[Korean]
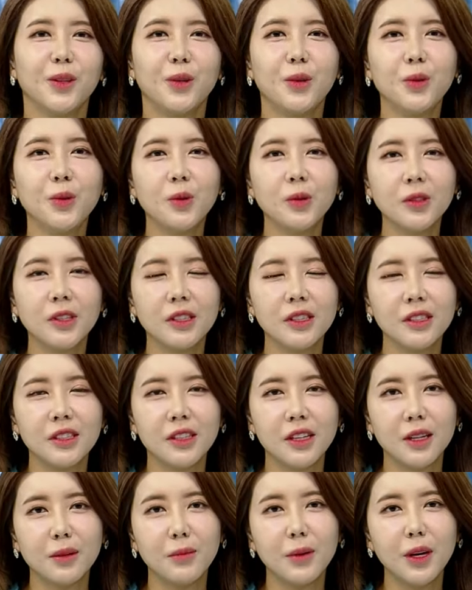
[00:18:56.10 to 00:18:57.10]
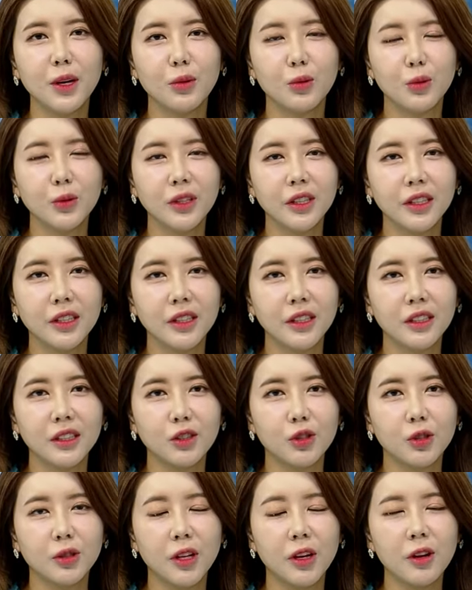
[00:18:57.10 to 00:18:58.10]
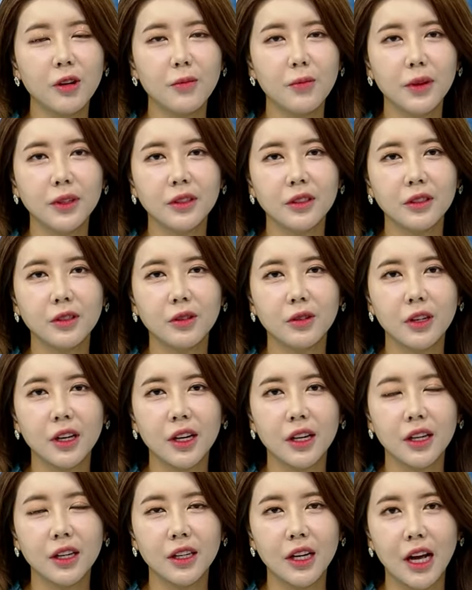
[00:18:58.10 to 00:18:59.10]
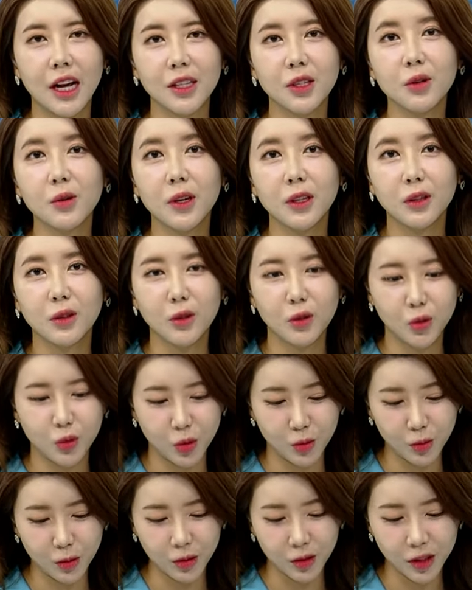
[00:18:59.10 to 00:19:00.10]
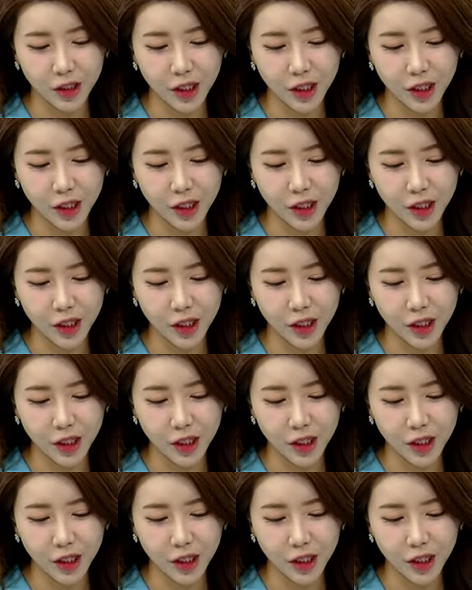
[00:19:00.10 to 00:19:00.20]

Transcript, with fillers: 혼동되실까봐 오늘 주태영 파트너가 가져왔던 종목은